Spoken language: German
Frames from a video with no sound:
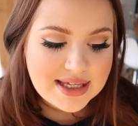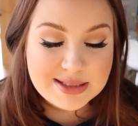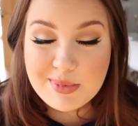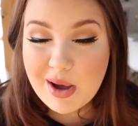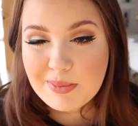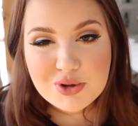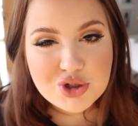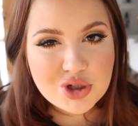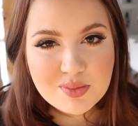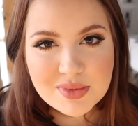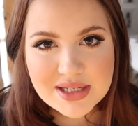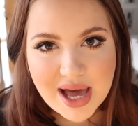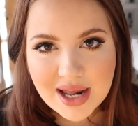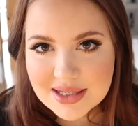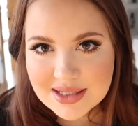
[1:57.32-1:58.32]
Ich mache bestimmt
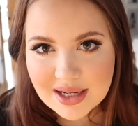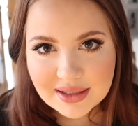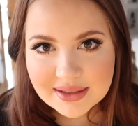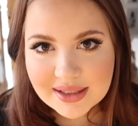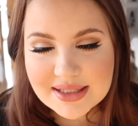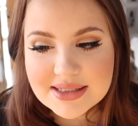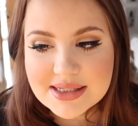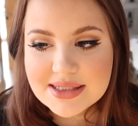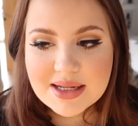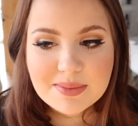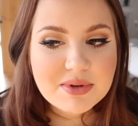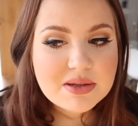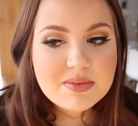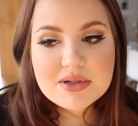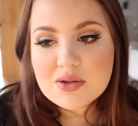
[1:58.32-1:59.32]
nicht alle Sachen richtig, da
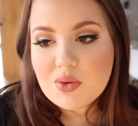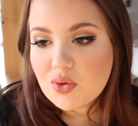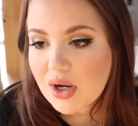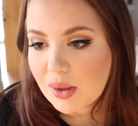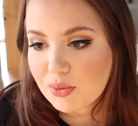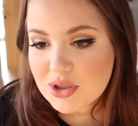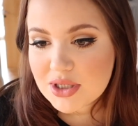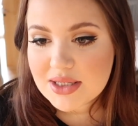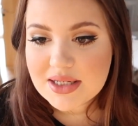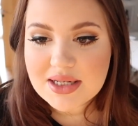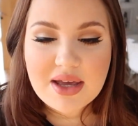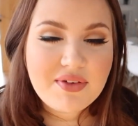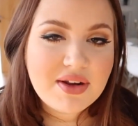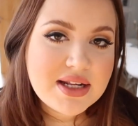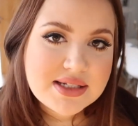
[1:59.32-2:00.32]
bin ich mir zu 100%
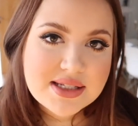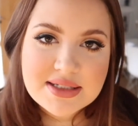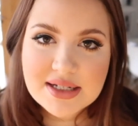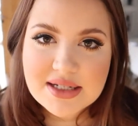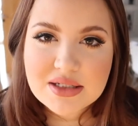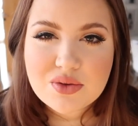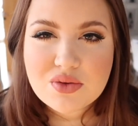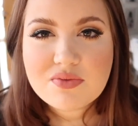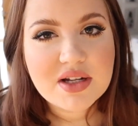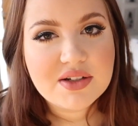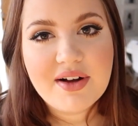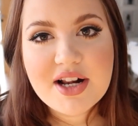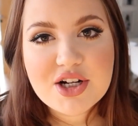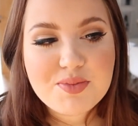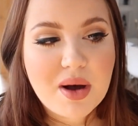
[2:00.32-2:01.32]
sicher. Wenn ihr seht, dass ich
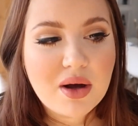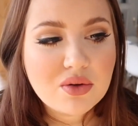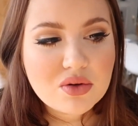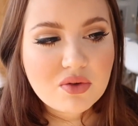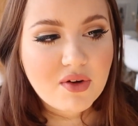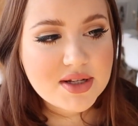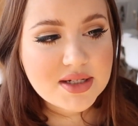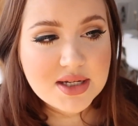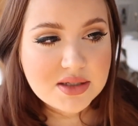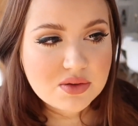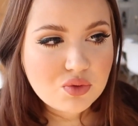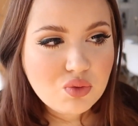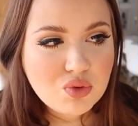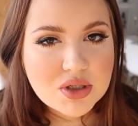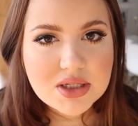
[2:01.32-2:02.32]
irgendwas falsch mache, irgendwas nicht
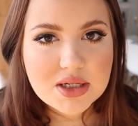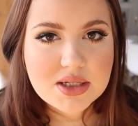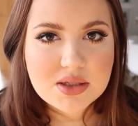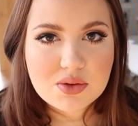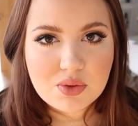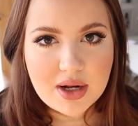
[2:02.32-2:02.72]
so gut ist